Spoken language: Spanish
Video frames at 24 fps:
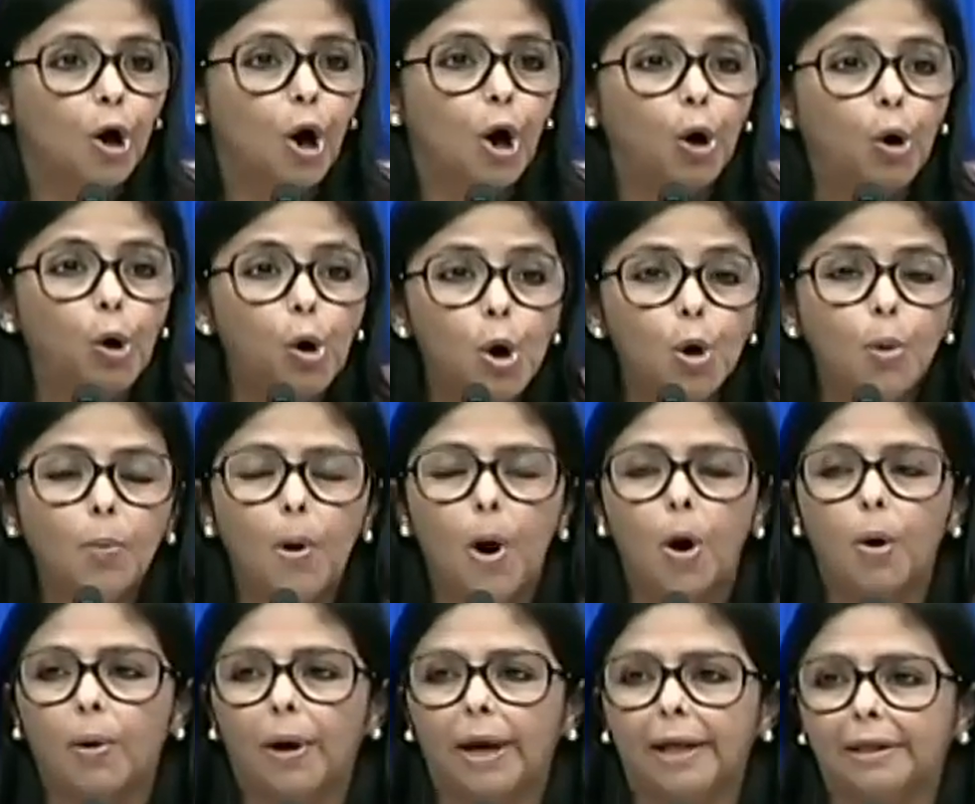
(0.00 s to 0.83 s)
con
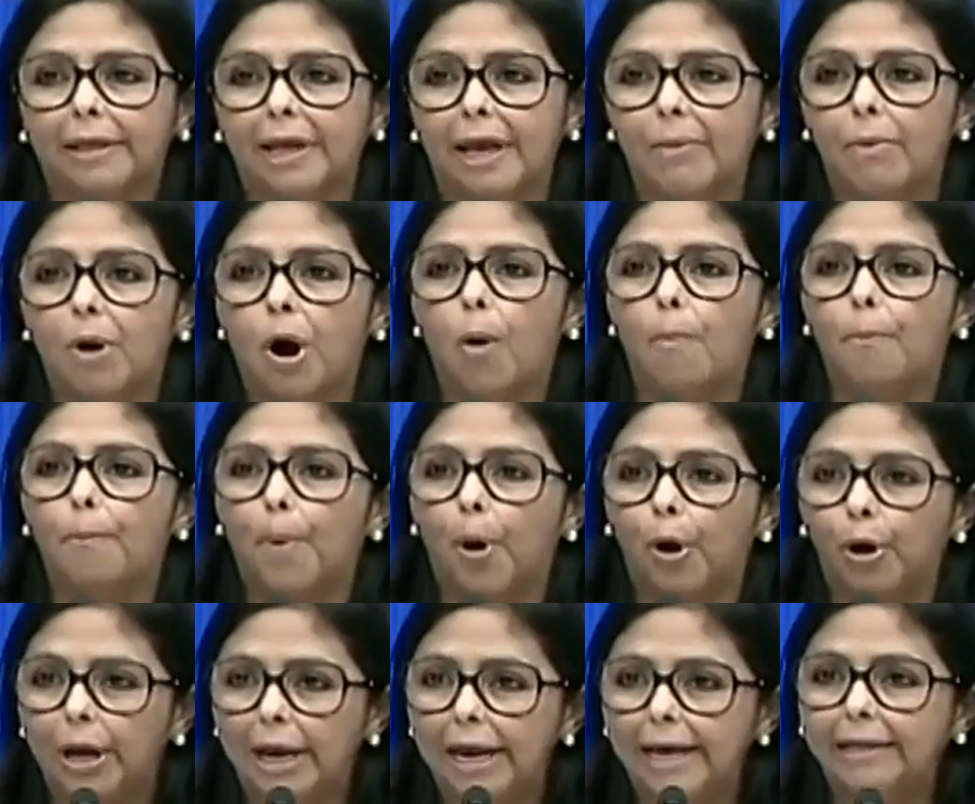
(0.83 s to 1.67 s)
un objetivo
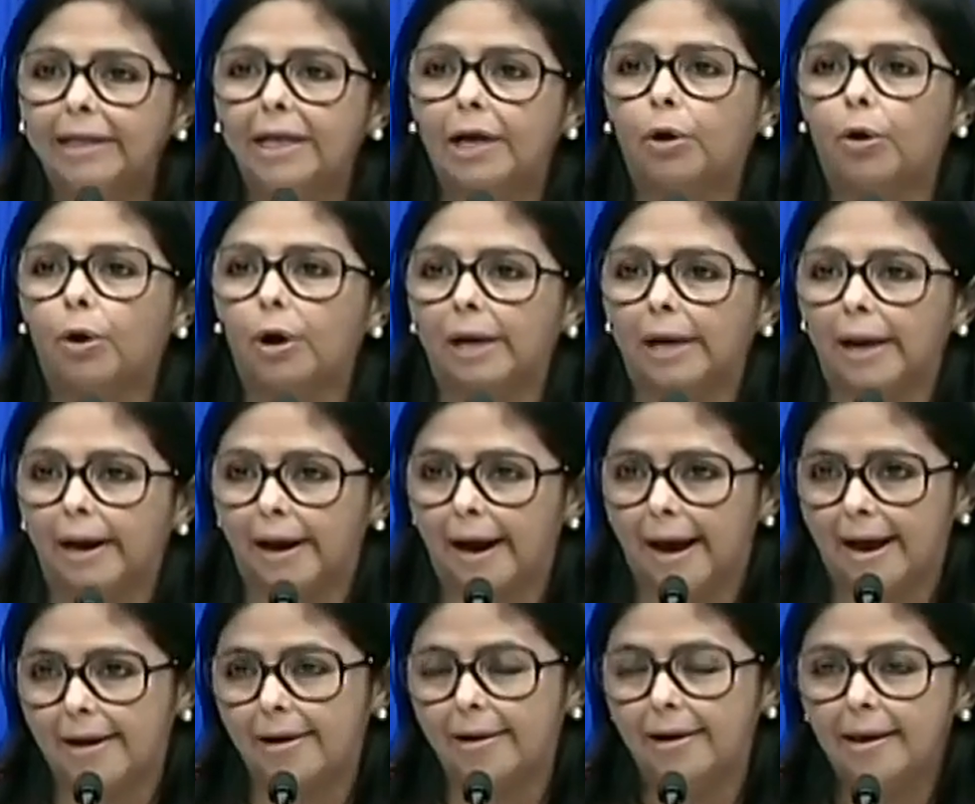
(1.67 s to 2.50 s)
político y
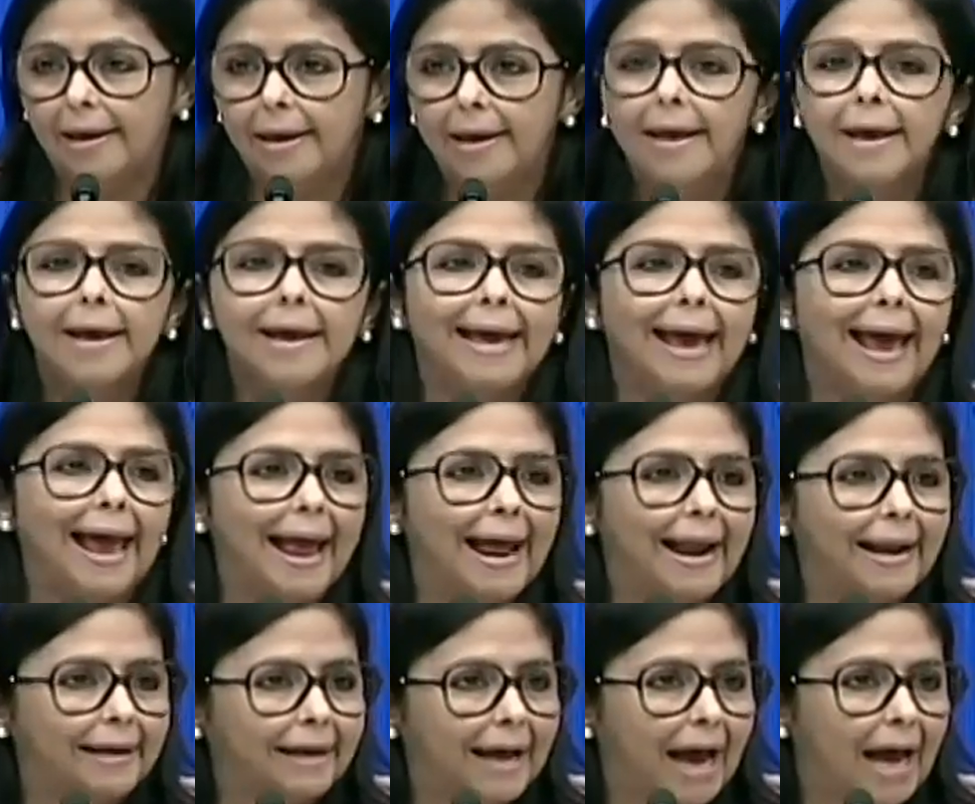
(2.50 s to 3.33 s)
legal
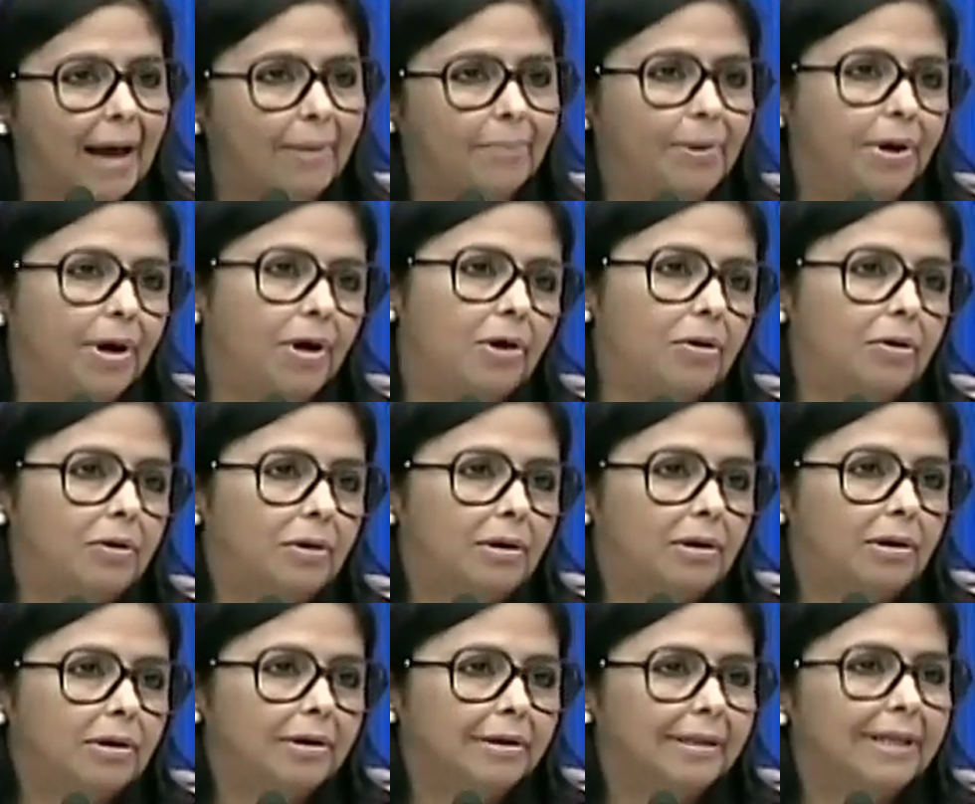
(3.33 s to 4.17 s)
que es el cambio
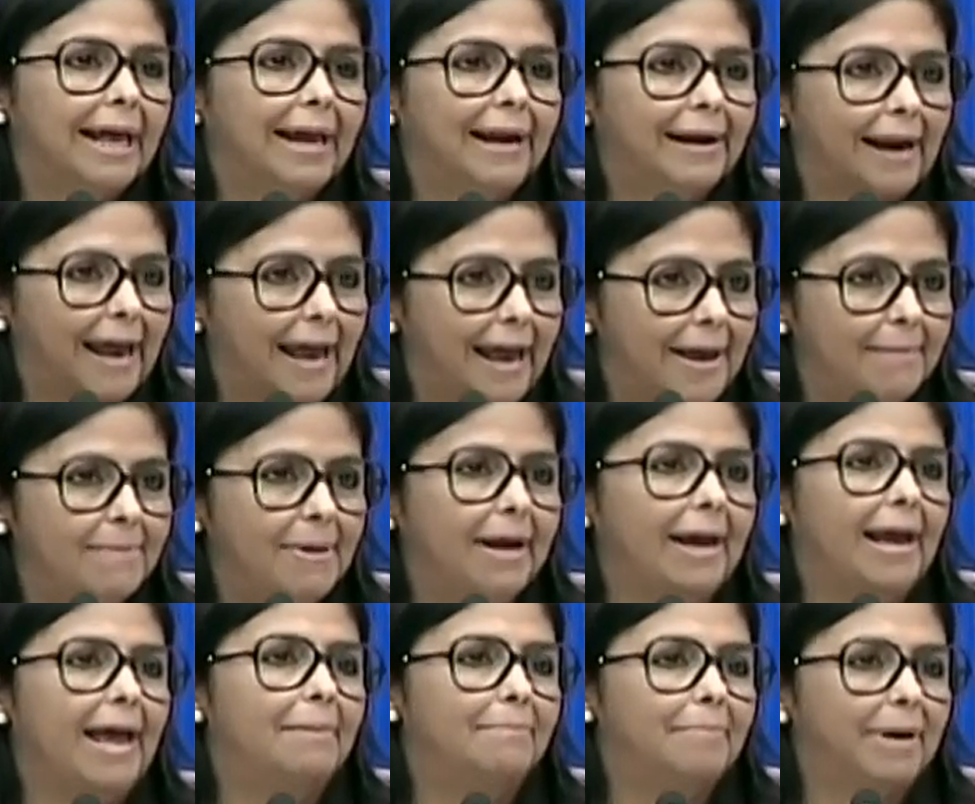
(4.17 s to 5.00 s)
de
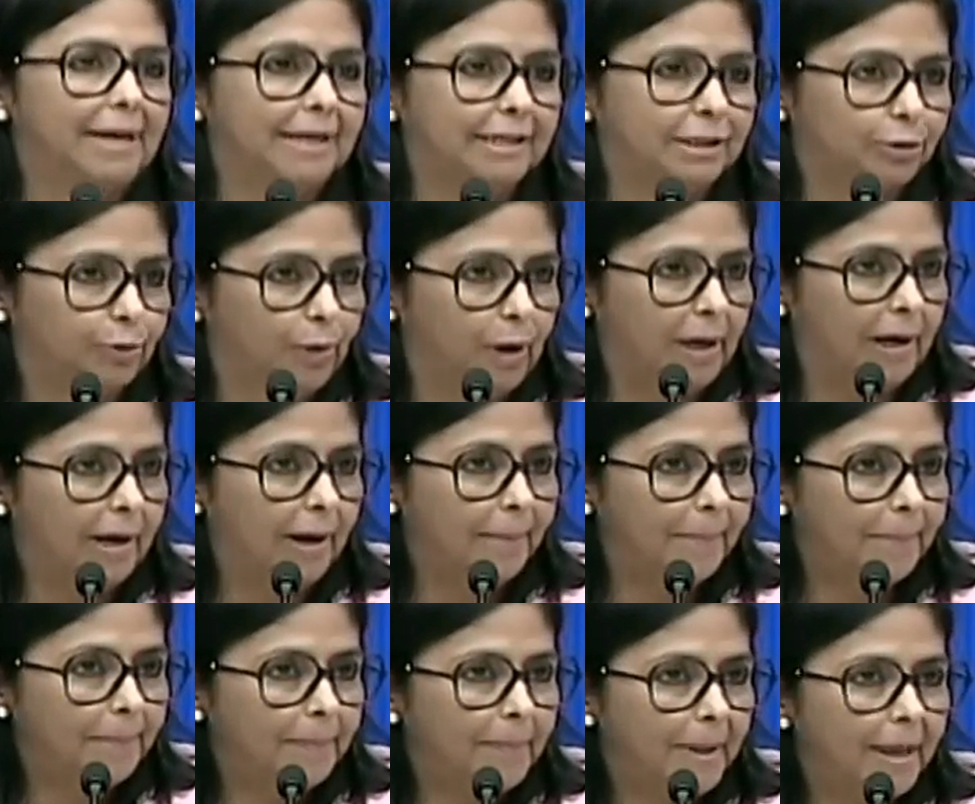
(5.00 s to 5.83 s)
régimen en
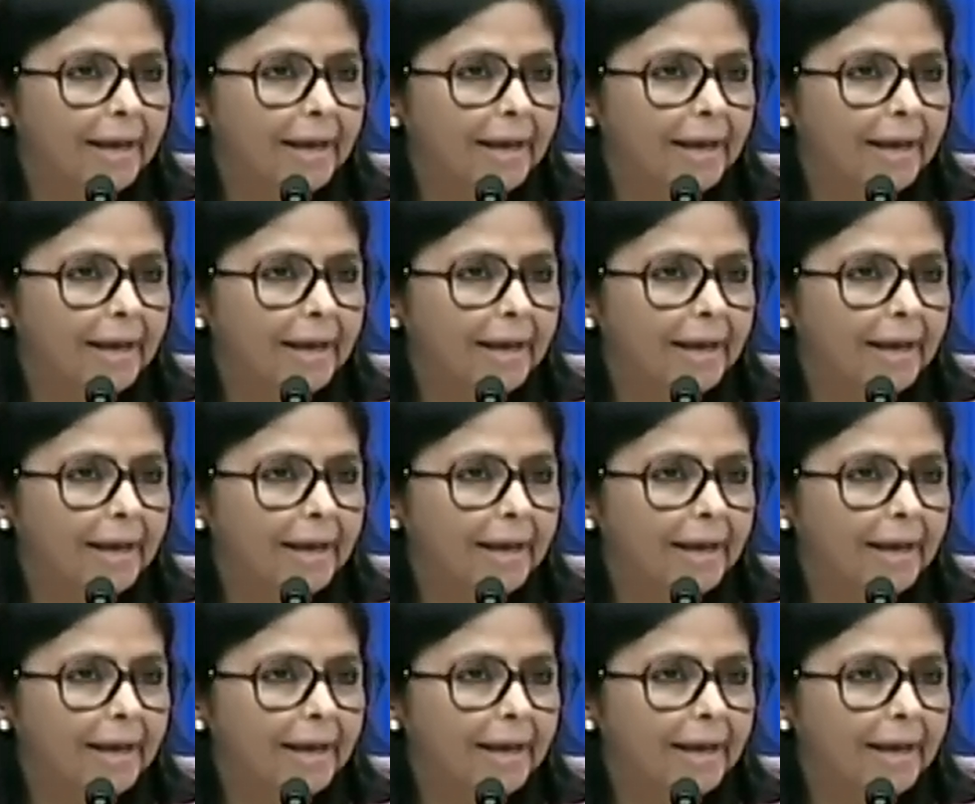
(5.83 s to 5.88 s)
Venezuela,